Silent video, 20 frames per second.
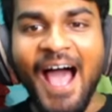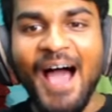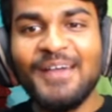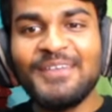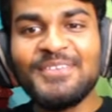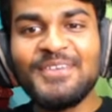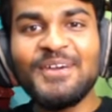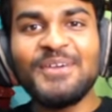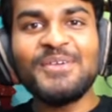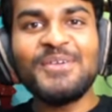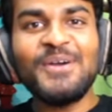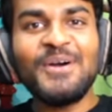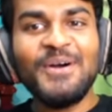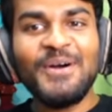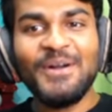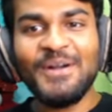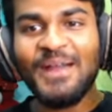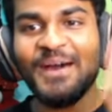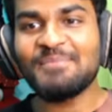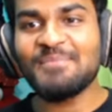ஐயோ
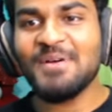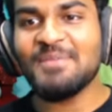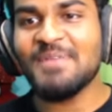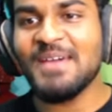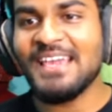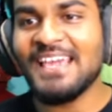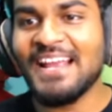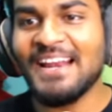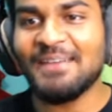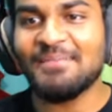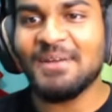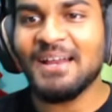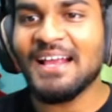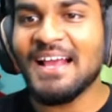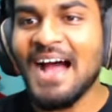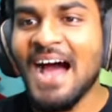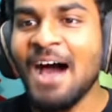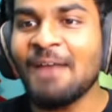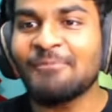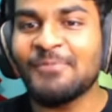நம்ம பைக்கே
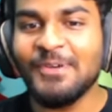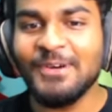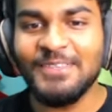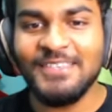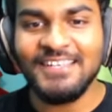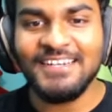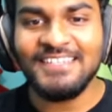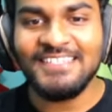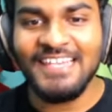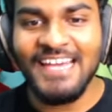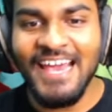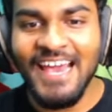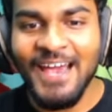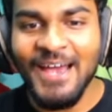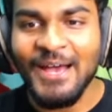நம்மளுக்கு ஆப் வச்சிருச்சே